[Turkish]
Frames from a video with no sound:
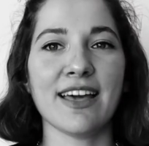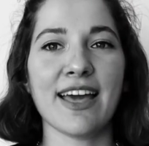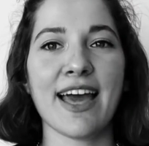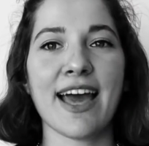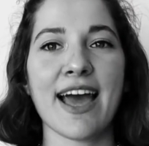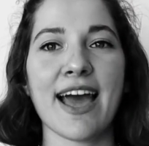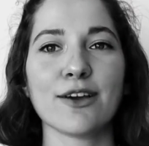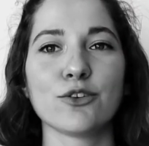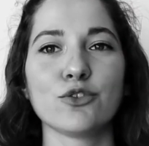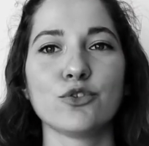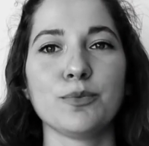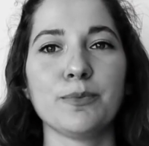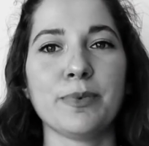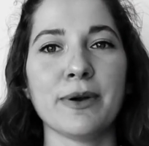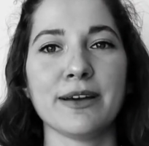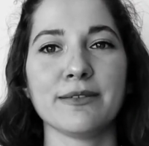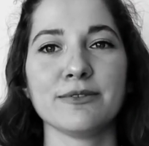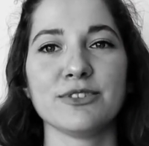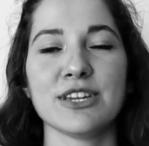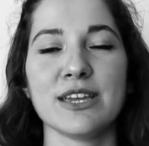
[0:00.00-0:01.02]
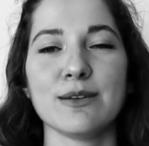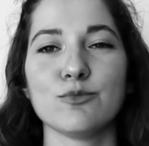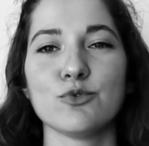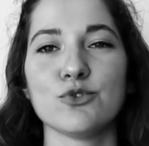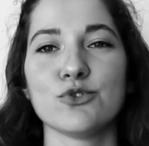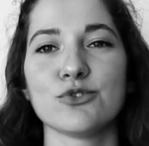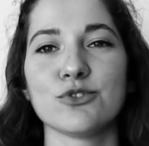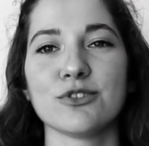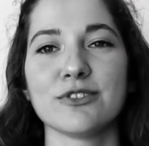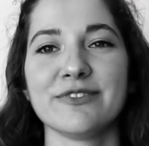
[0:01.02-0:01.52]
Eee küpe şeyim
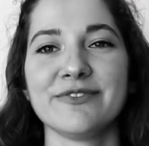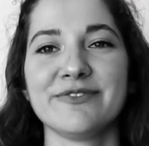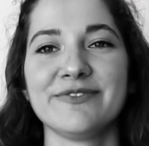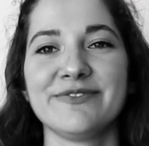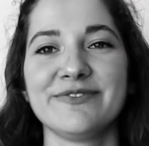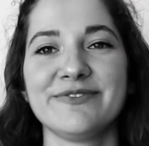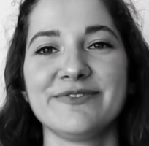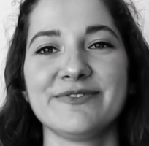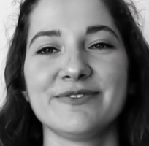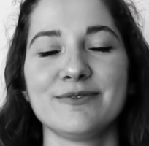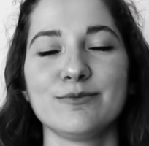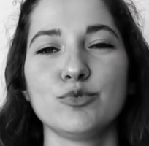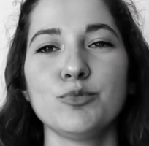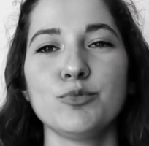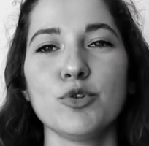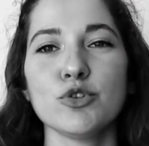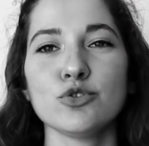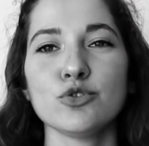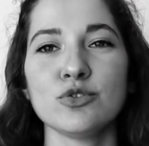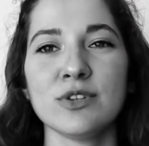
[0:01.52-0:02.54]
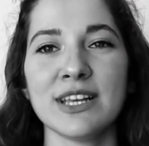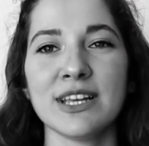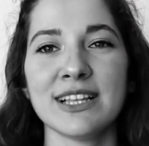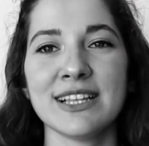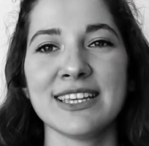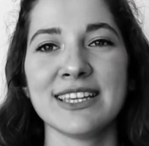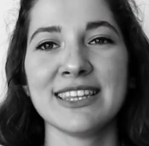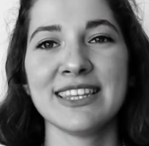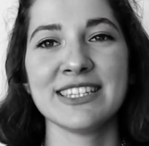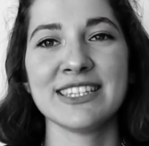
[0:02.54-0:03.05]
düştü. Bu böyle
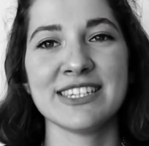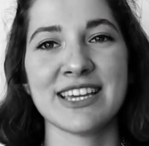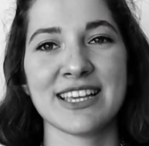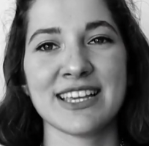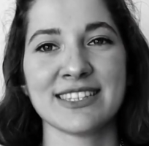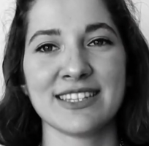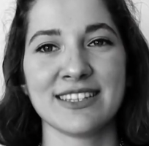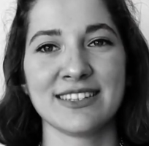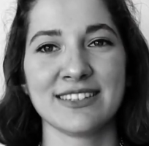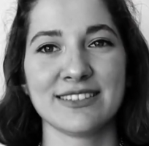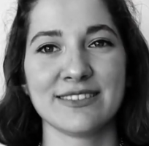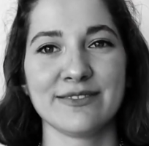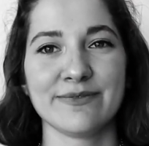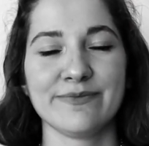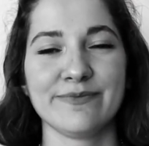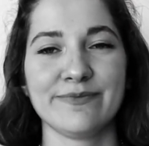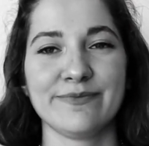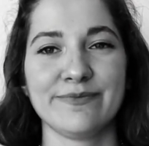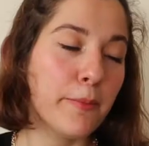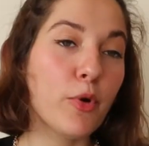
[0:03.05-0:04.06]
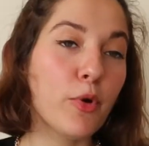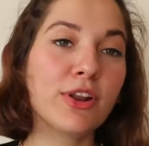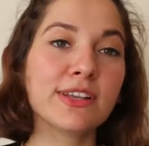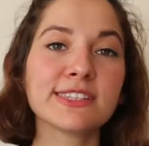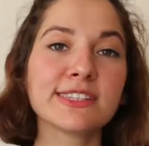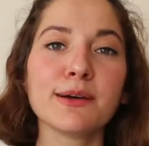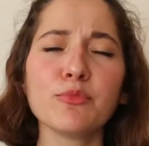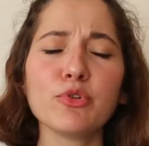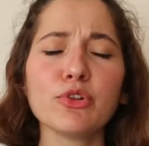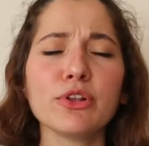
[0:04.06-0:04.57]
sürekli gidecek sanırım. Böyle
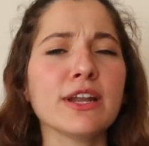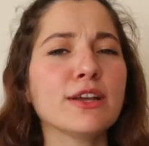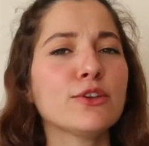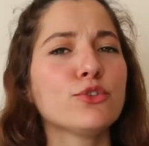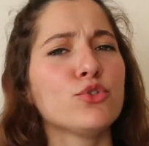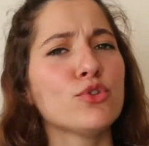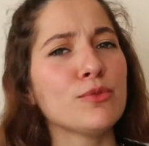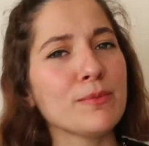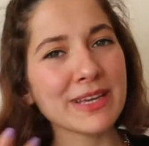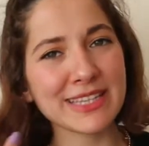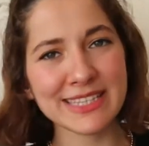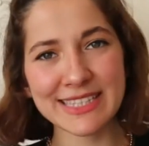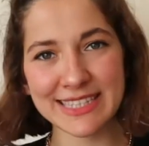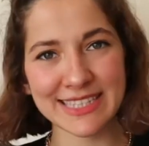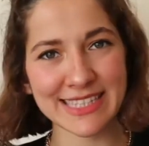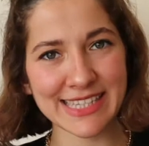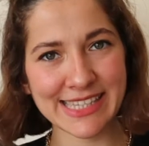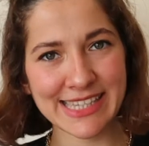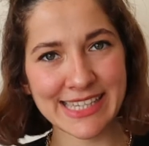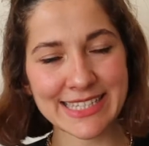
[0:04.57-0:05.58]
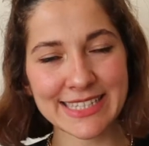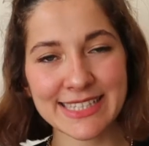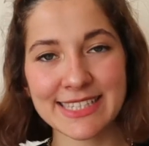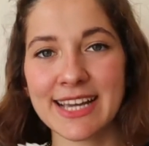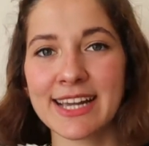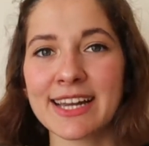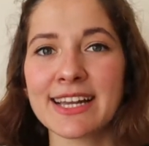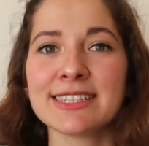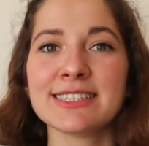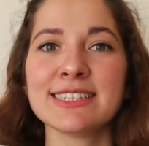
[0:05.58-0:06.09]
tam olarak gülmek istediğiniz,
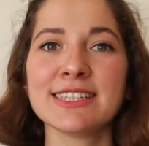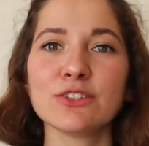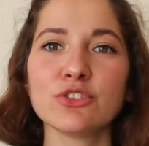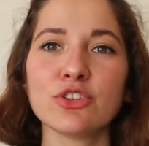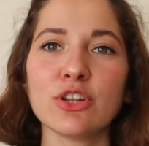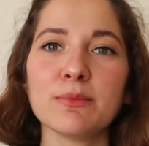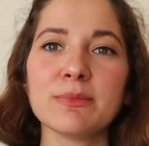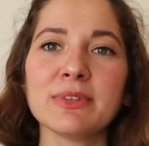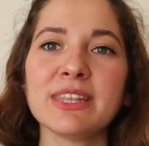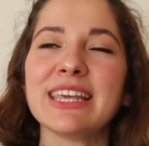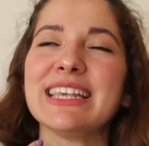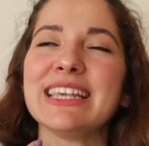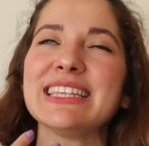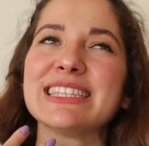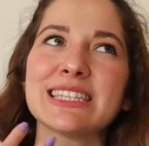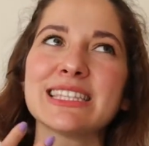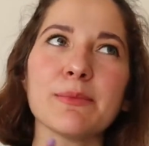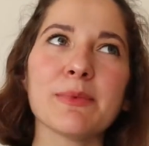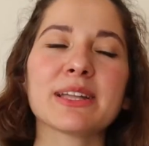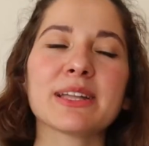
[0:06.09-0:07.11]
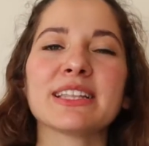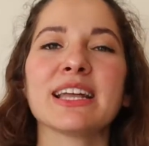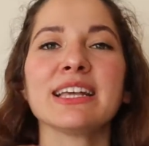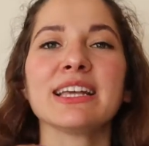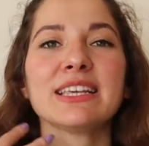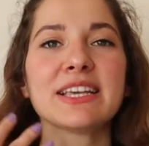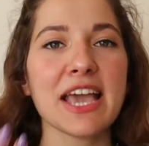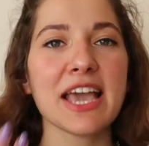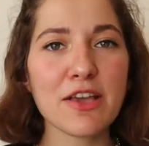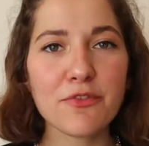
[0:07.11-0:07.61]
karantina döneminde izlemekten
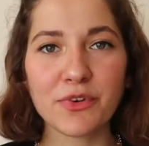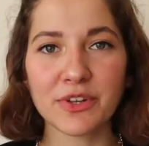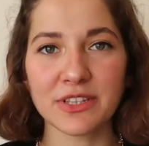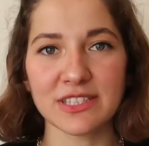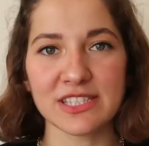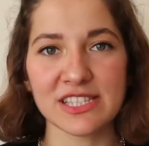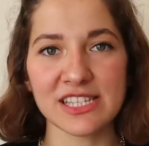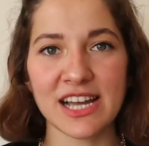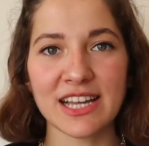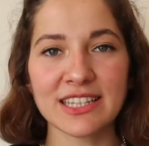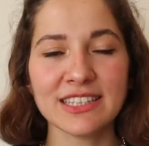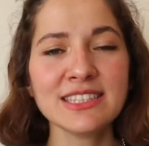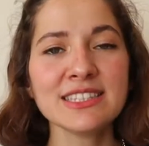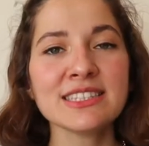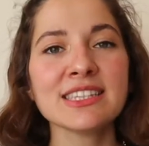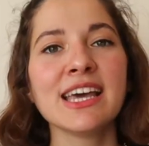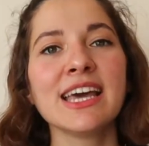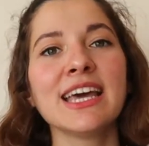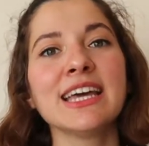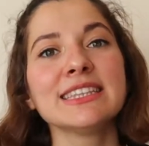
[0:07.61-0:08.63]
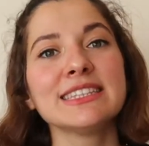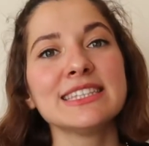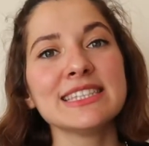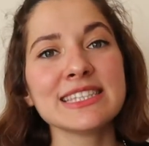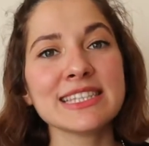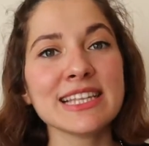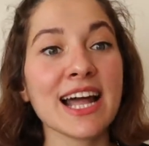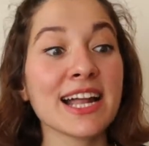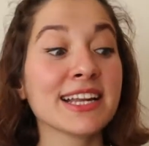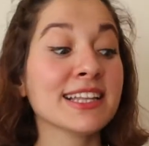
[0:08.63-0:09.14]
keyif alacağınız
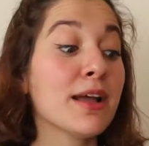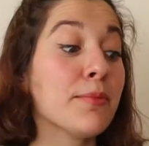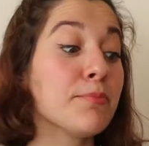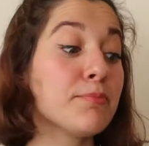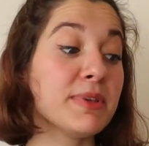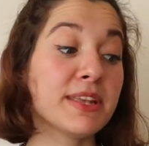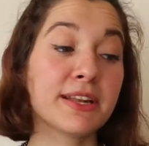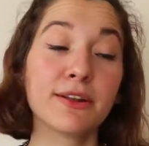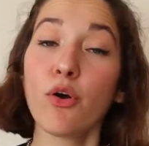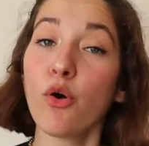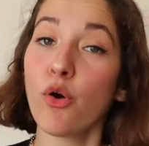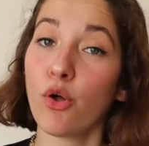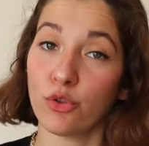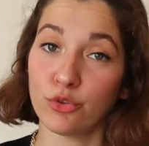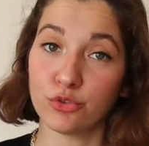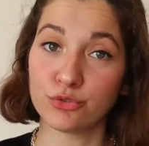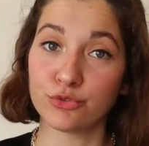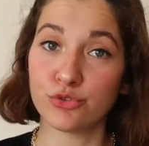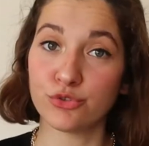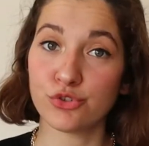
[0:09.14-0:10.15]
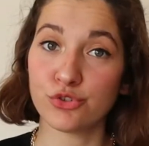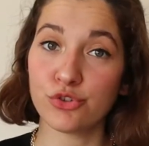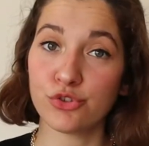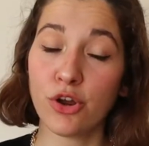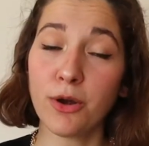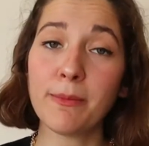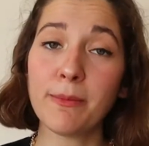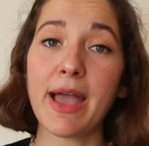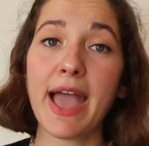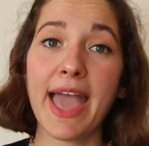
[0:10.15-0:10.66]
dizilerden biri olduğunu
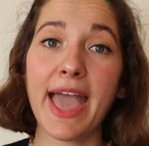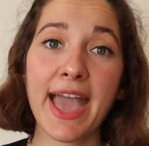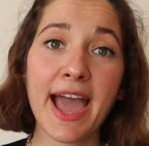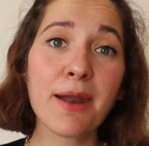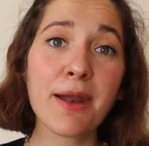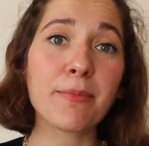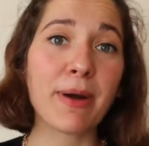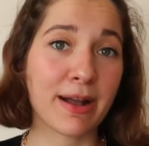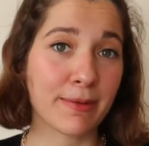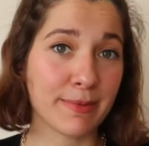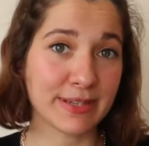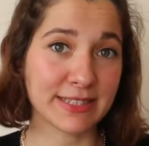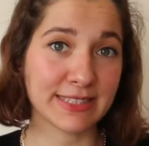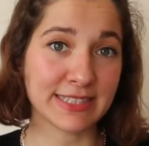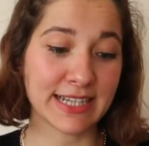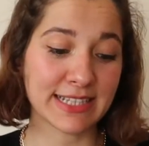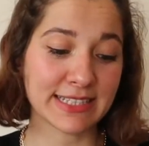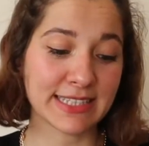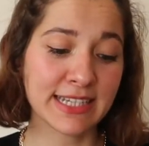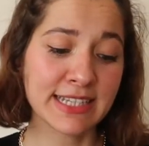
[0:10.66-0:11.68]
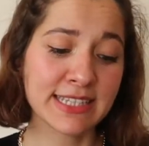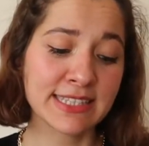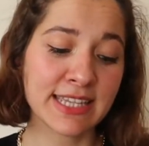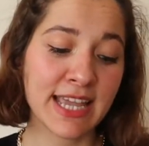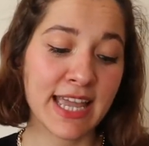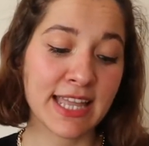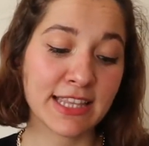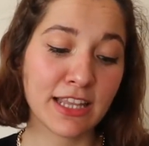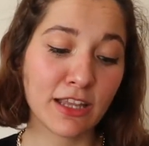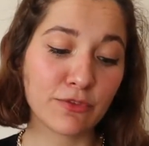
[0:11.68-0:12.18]
düşünüyorum. Eğer bakmak isterseniz
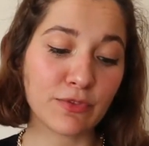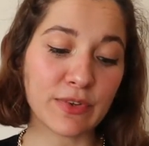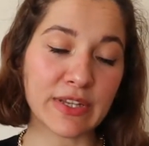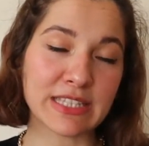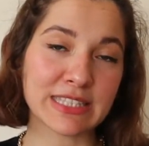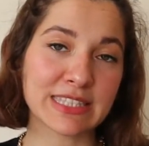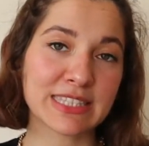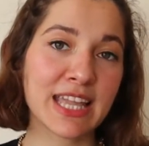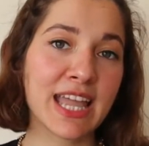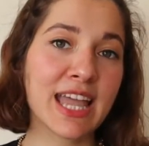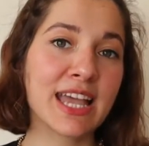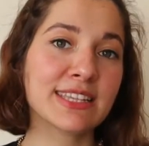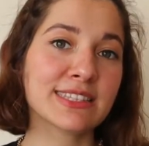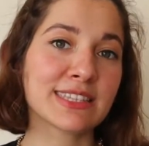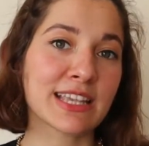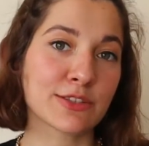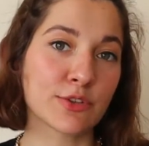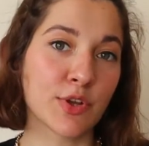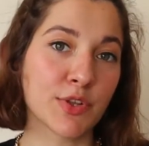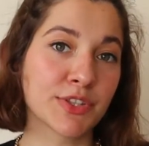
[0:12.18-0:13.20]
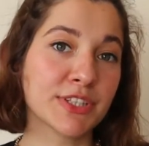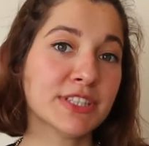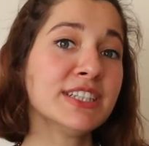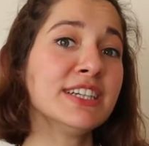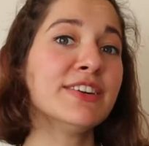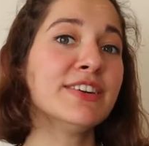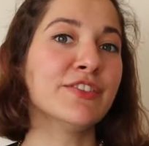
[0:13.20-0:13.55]
Netflix'te sezonları